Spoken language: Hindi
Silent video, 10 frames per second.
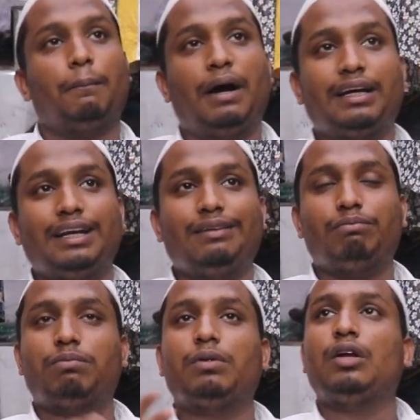बाकी
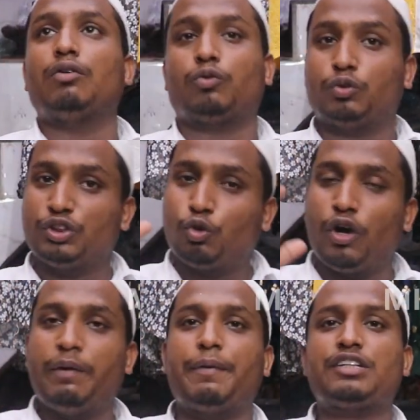कि
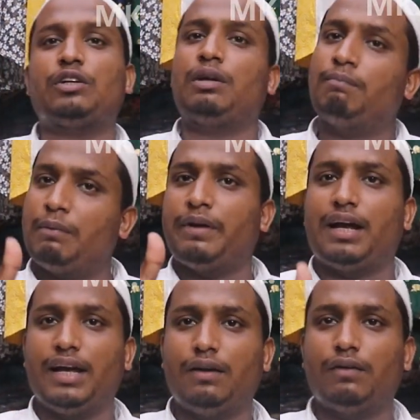कोई भी परेशानी नंबर
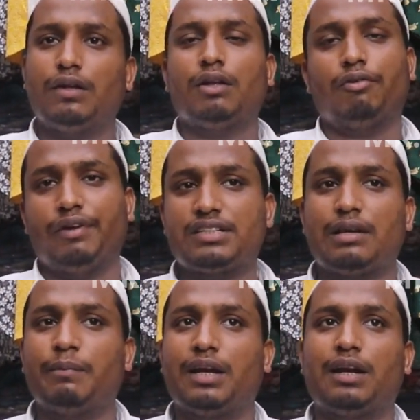मेरा है
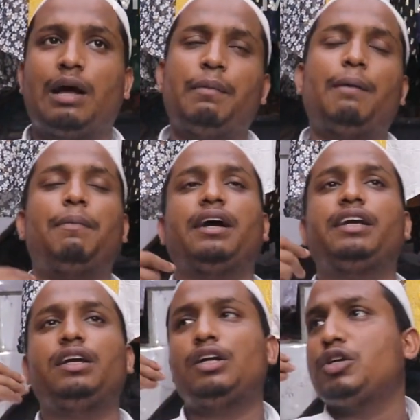फैसल मेरा नाम है आप बाकी